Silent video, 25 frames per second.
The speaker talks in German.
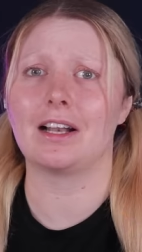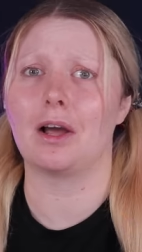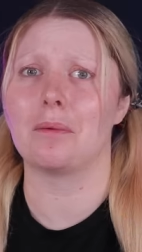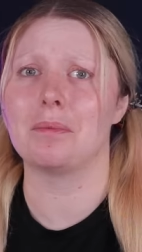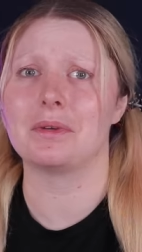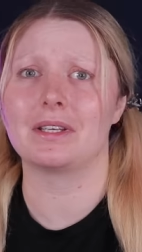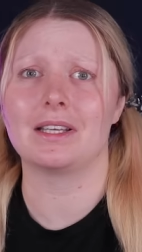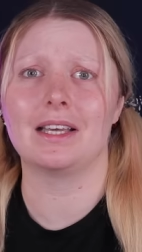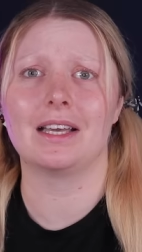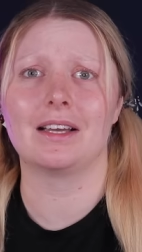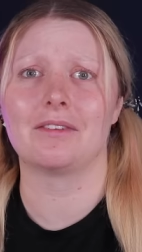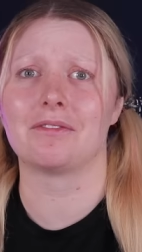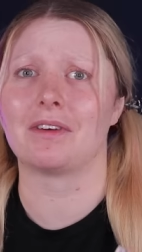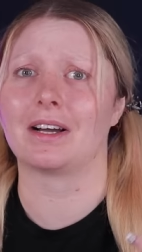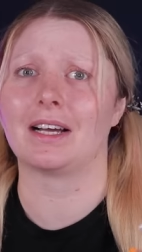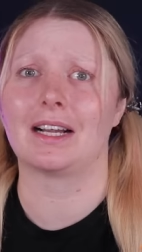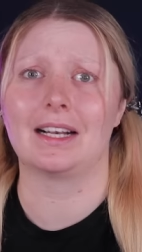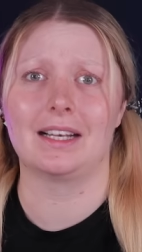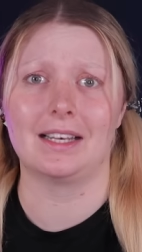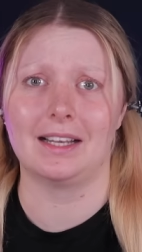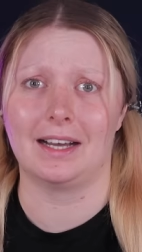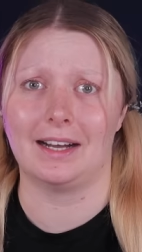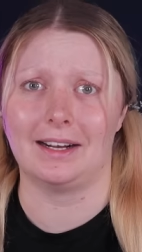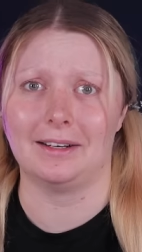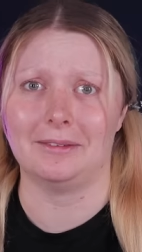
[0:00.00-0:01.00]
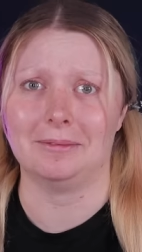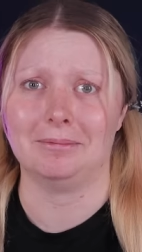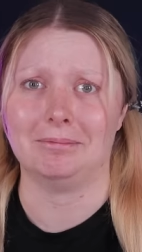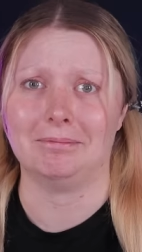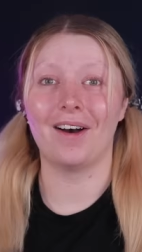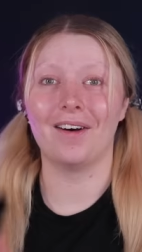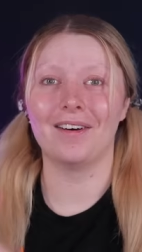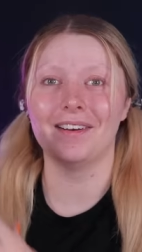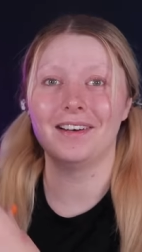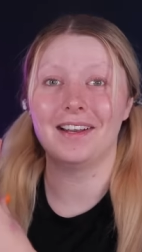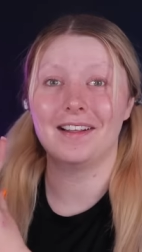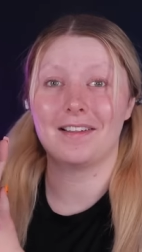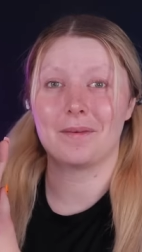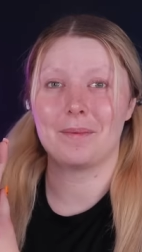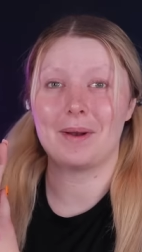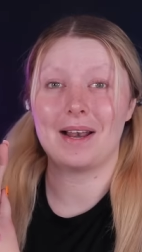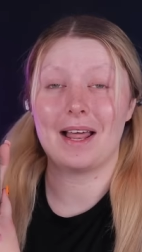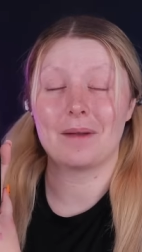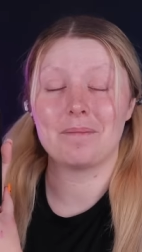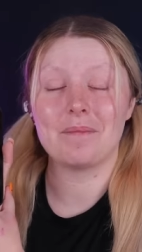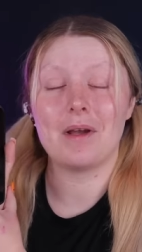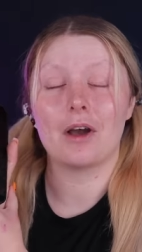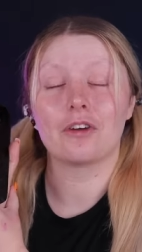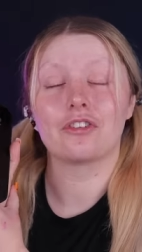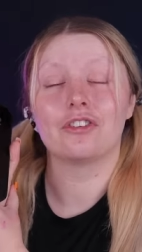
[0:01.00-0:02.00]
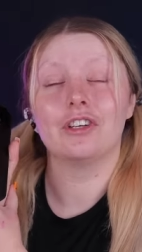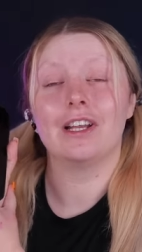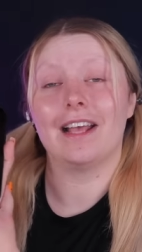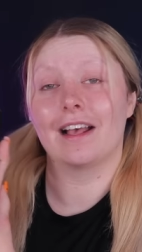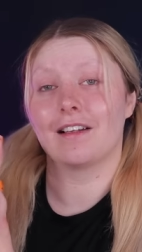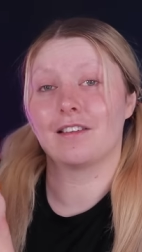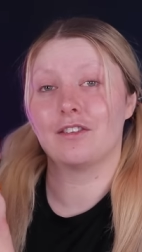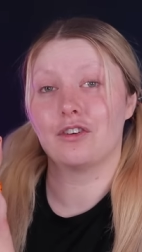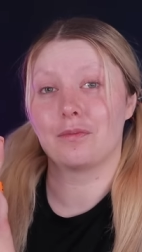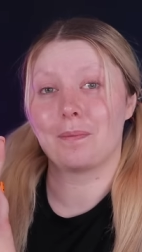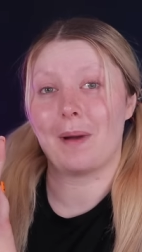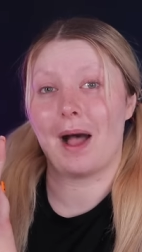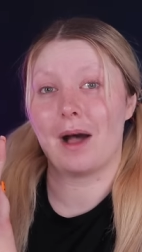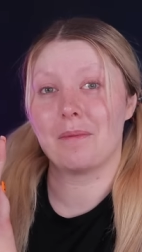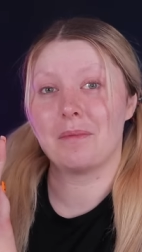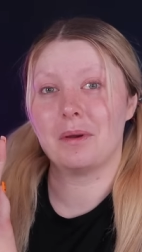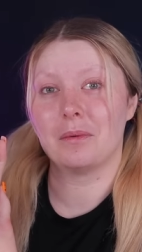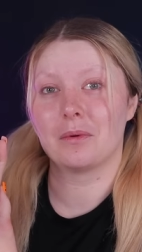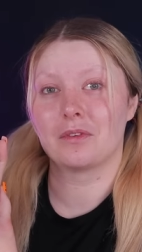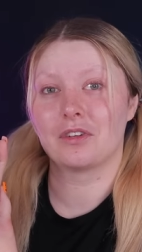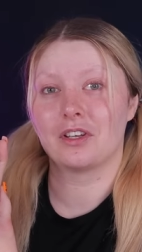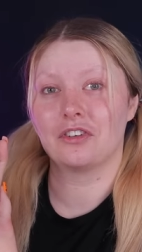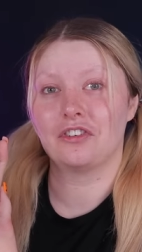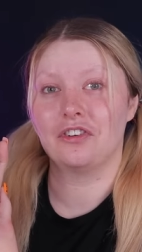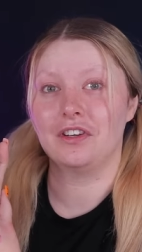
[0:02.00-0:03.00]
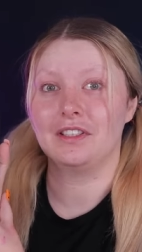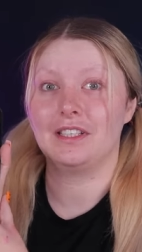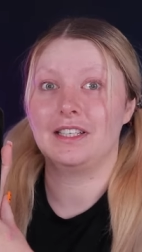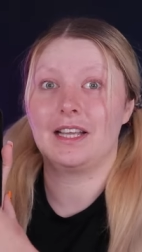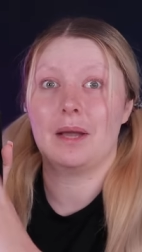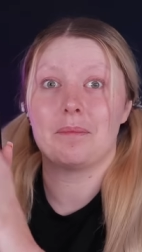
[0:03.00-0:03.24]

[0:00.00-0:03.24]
glaube ich, irgendwann klar. Und Isabel hat mir auch schon die ersten Sprachmemos geschickt.